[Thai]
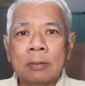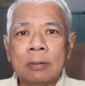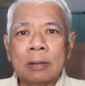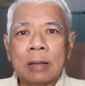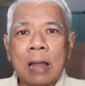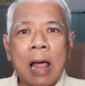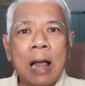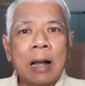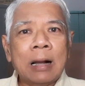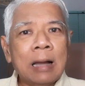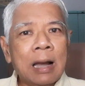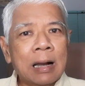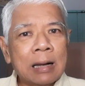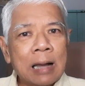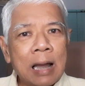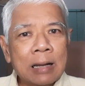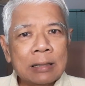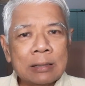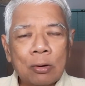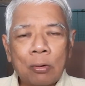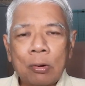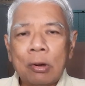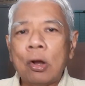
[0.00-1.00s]
ทั้งทางด้า
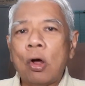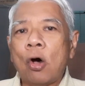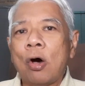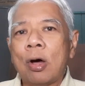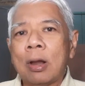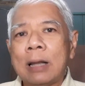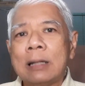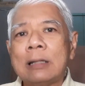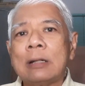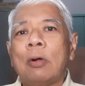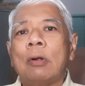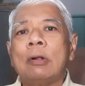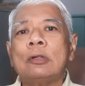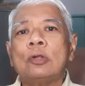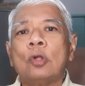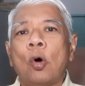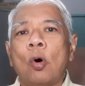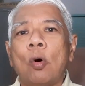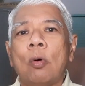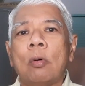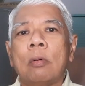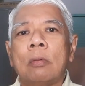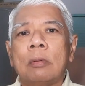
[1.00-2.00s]
นตะวันออกและตะวันต
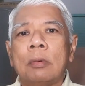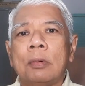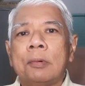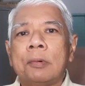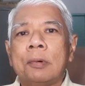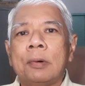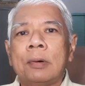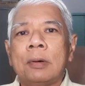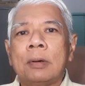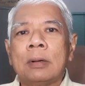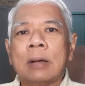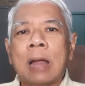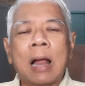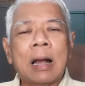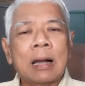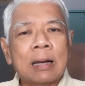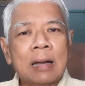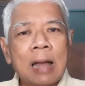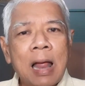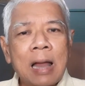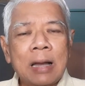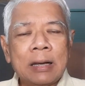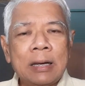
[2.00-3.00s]
กทาง
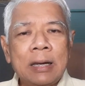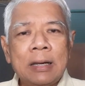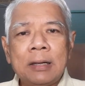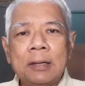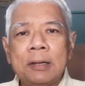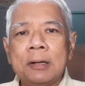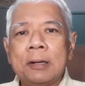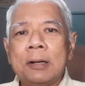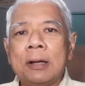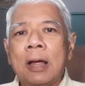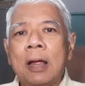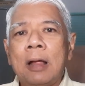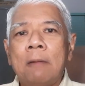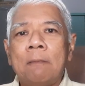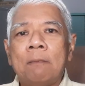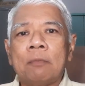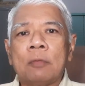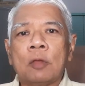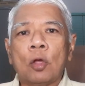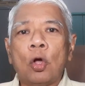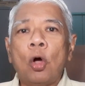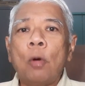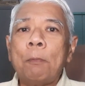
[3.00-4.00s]
ด้านทิศเหนือ
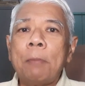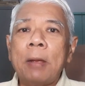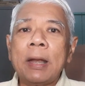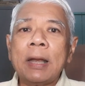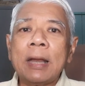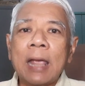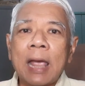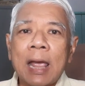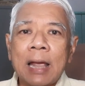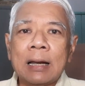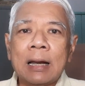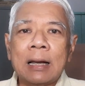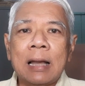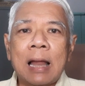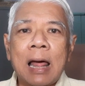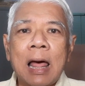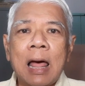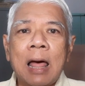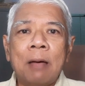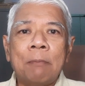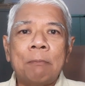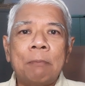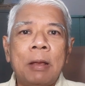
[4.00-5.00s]
ก็เป็นแคนา
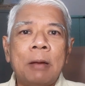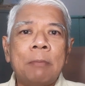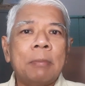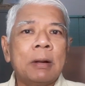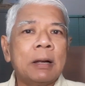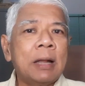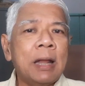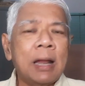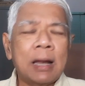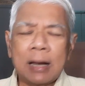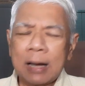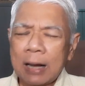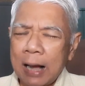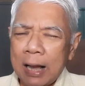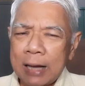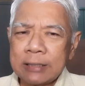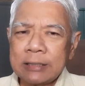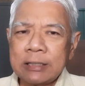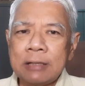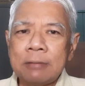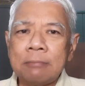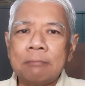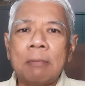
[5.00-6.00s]
ดาเป็นประเทศใกล้
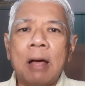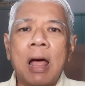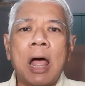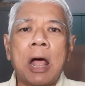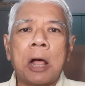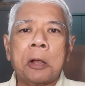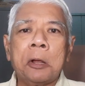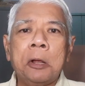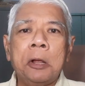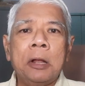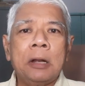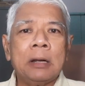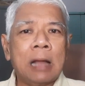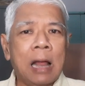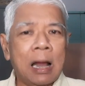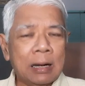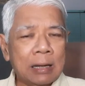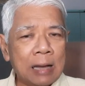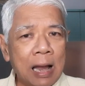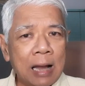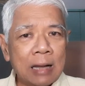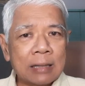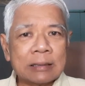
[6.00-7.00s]
ชิดมากทาง
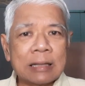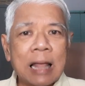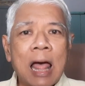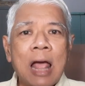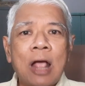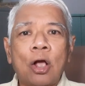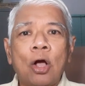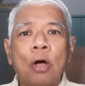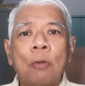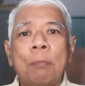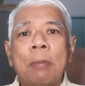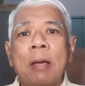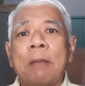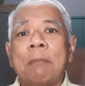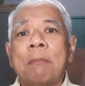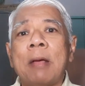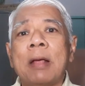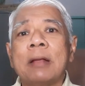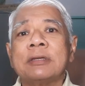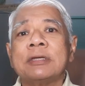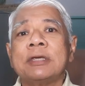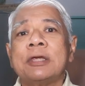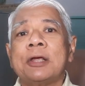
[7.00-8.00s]
ด้านใต้ก็เป็น
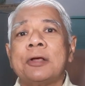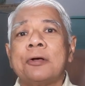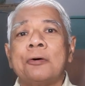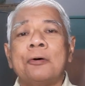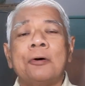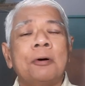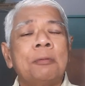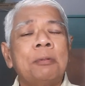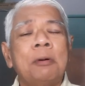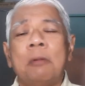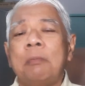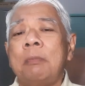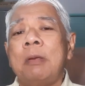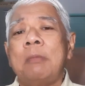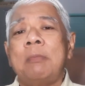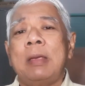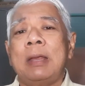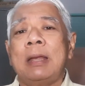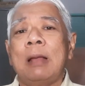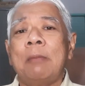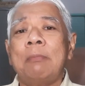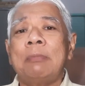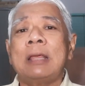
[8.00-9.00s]
เม็กซิโกเพราะไม่
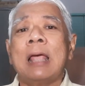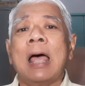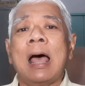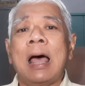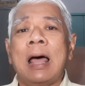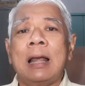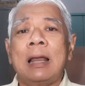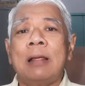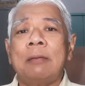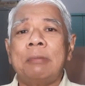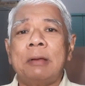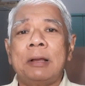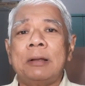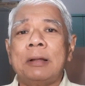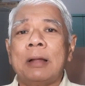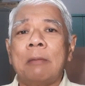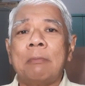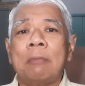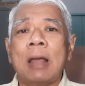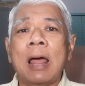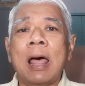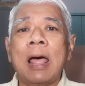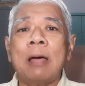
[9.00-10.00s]
มีน้ำยาอะไรไป
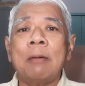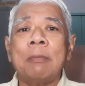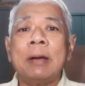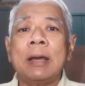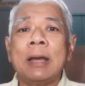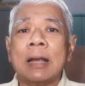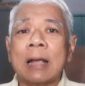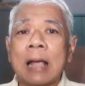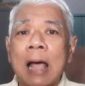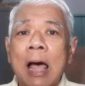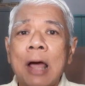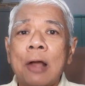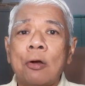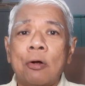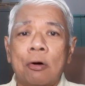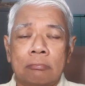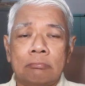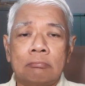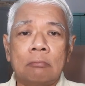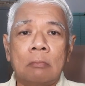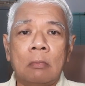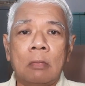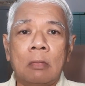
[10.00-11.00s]
ทำร้ายอเมริกาหรอก
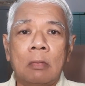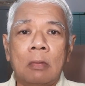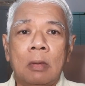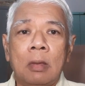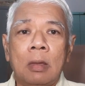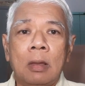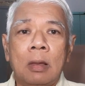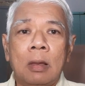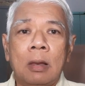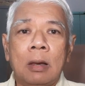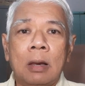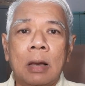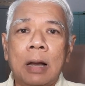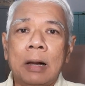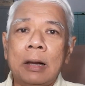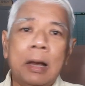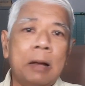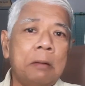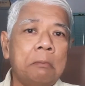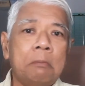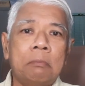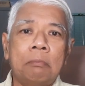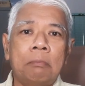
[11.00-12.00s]
ดัง
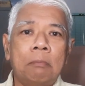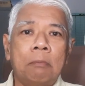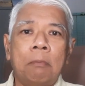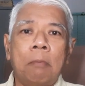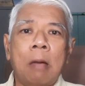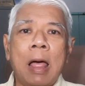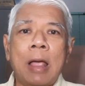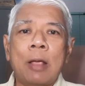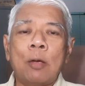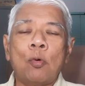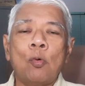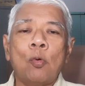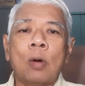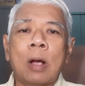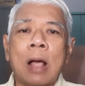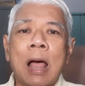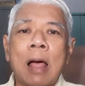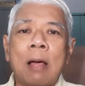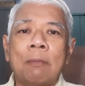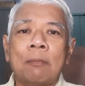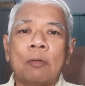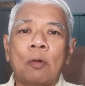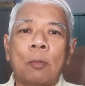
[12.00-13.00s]
นั้นภัยคุก
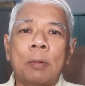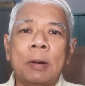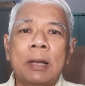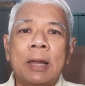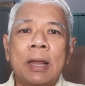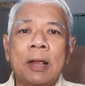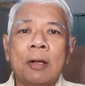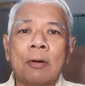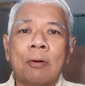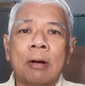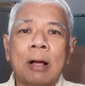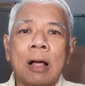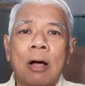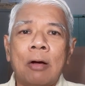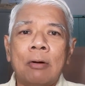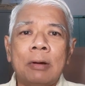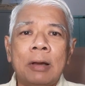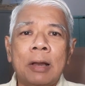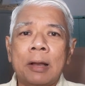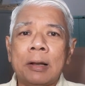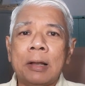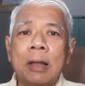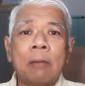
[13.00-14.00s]
คามต่อประเทศของเขา
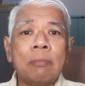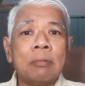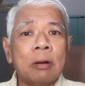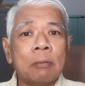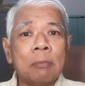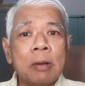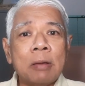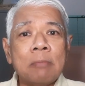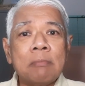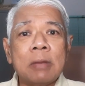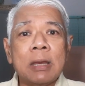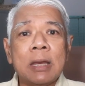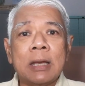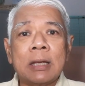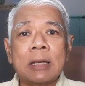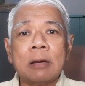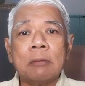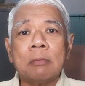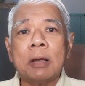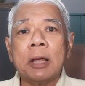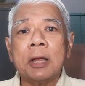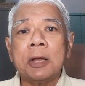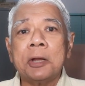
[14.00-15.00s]
เนี่ยแทบจะไม่มีใช่ไหม